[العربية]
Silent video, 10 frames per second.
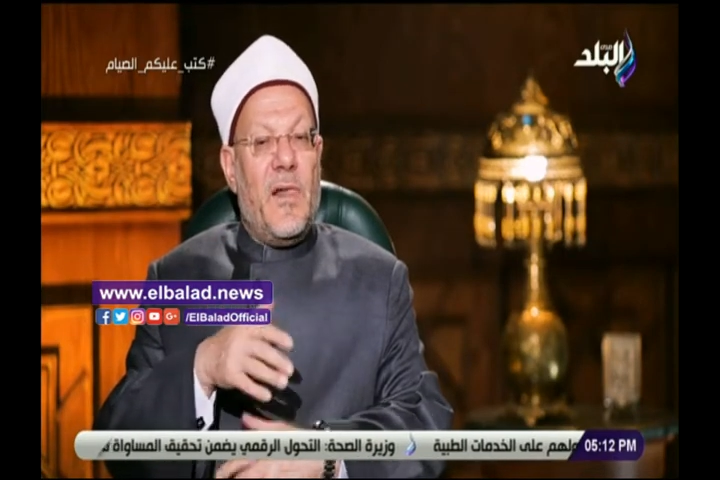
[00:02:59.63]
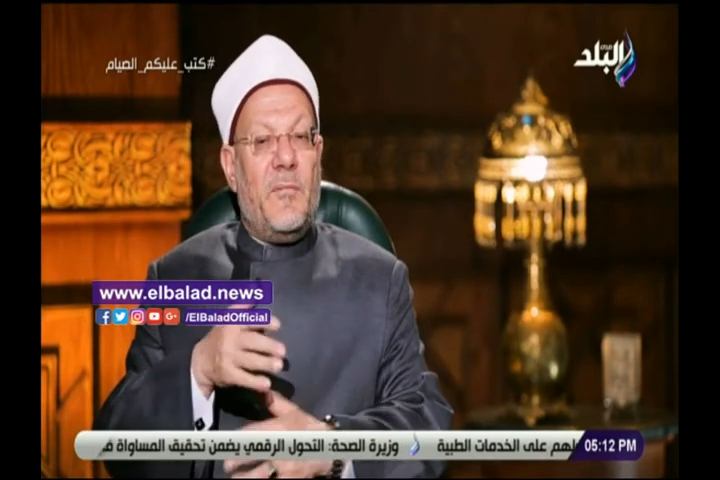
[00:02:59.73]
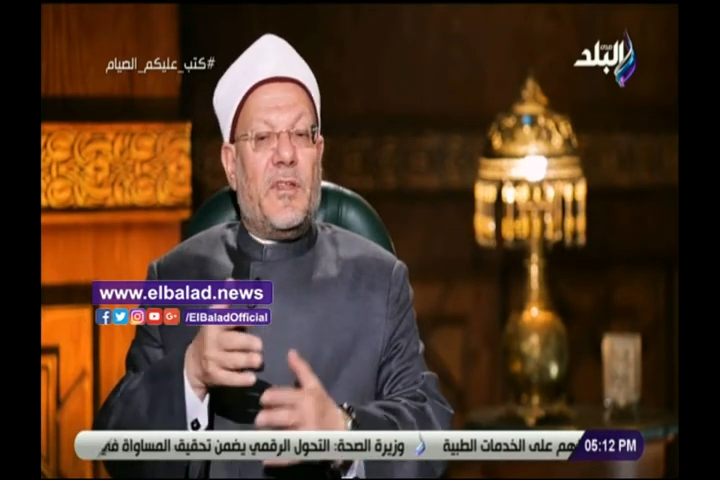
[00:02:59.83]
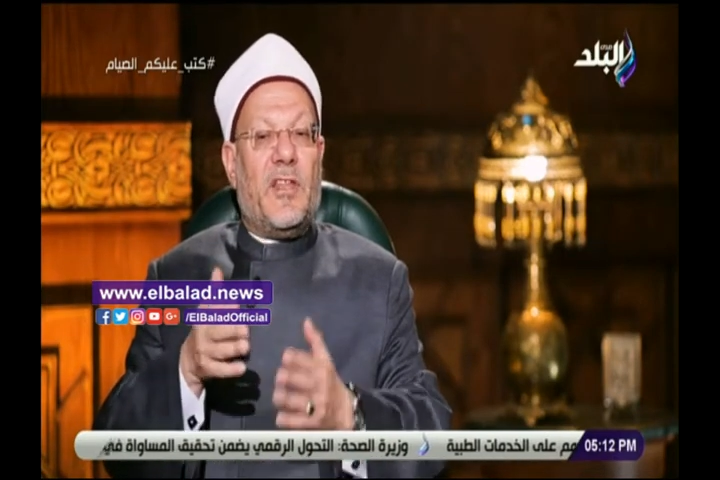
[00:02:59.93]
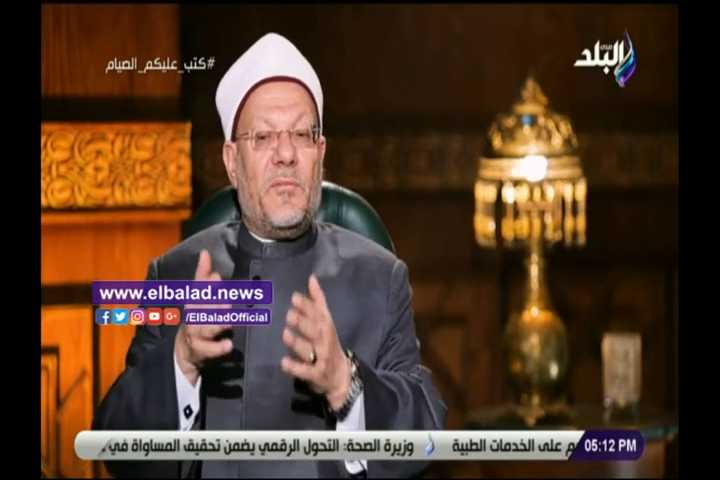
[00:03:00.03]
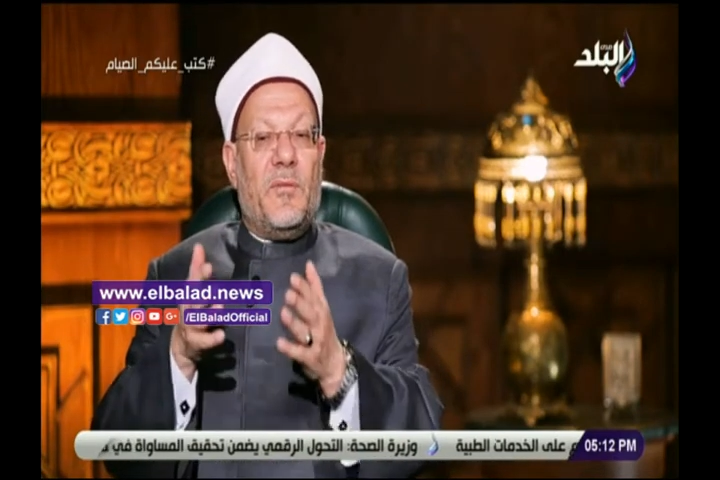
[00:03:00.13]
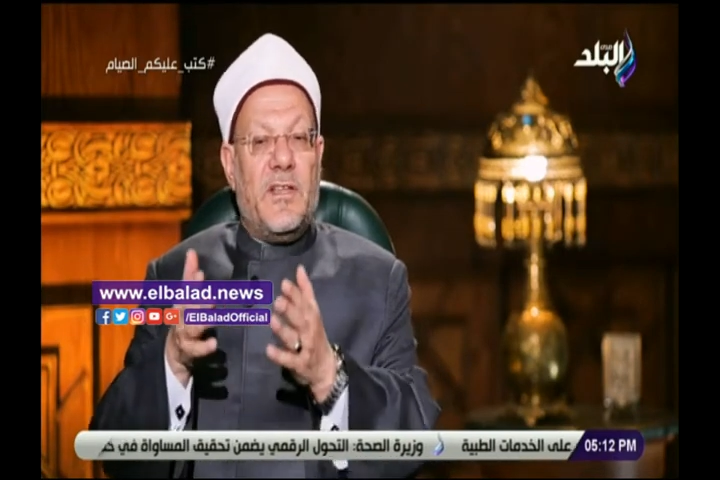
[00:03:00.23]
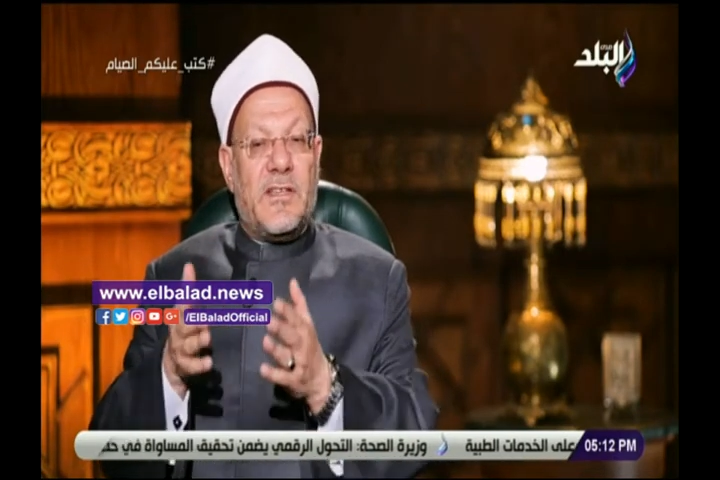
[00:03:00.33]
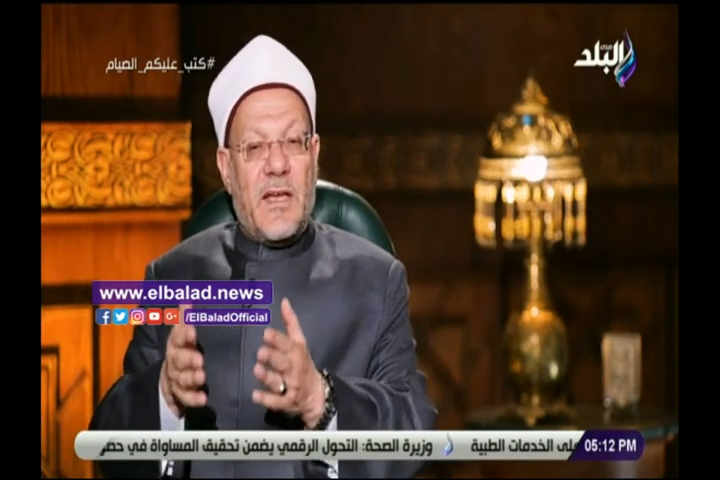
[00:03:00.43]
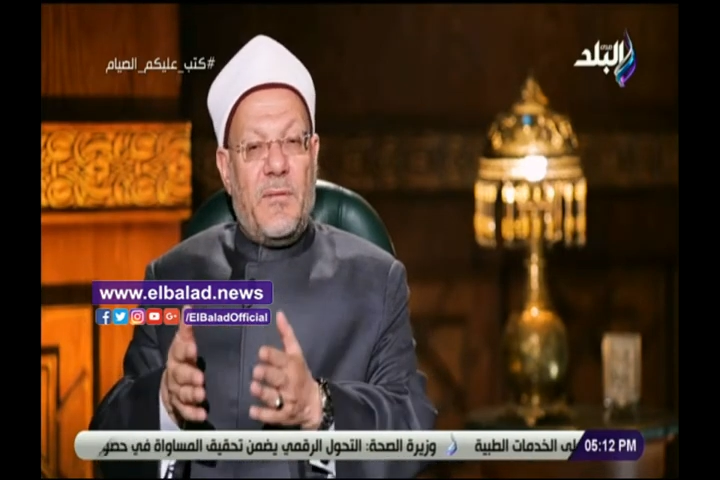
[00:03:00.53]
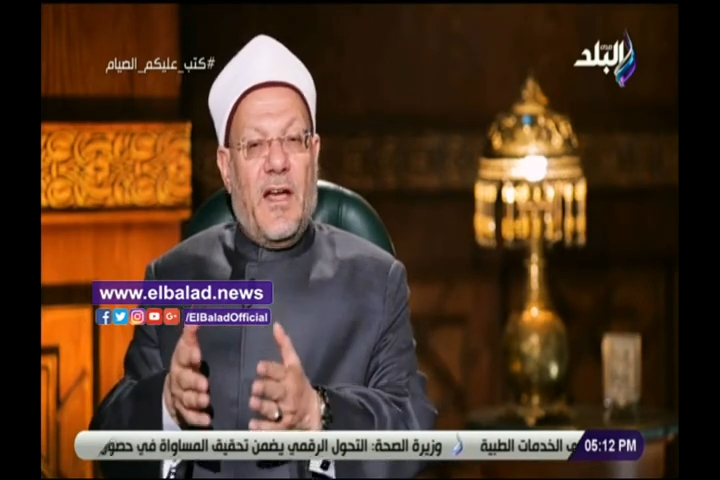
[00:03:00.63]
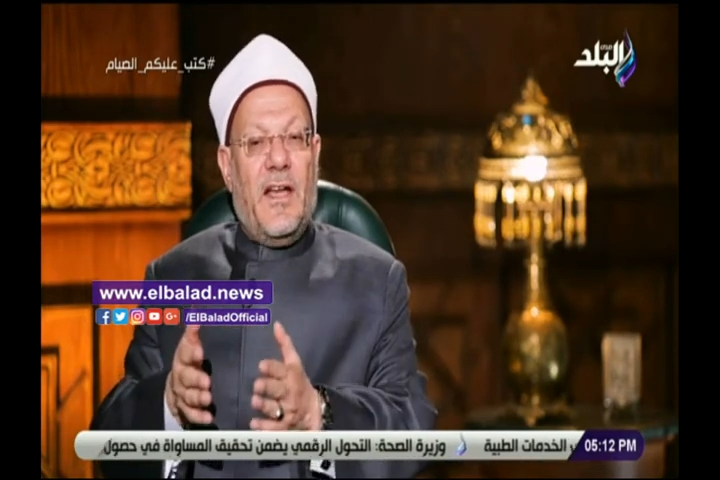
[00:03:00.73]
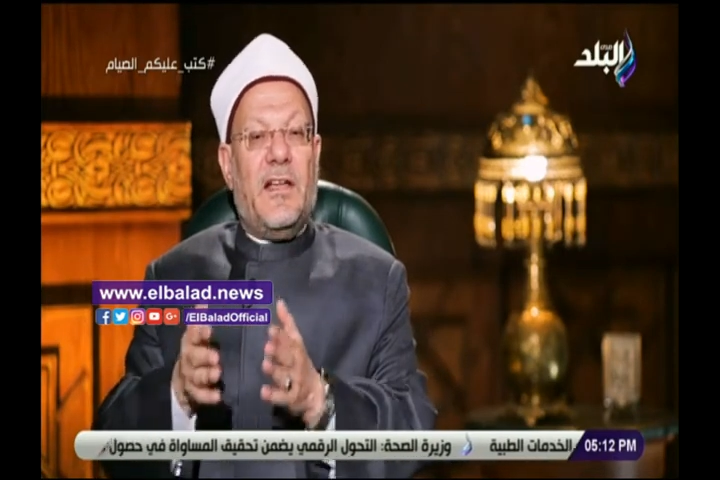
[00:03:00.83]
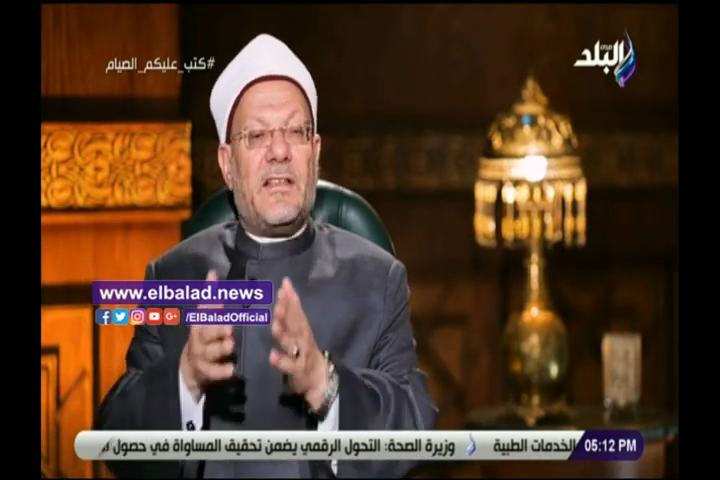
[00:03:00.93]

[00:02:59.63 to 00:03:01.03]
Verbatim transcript: بترمي سبعه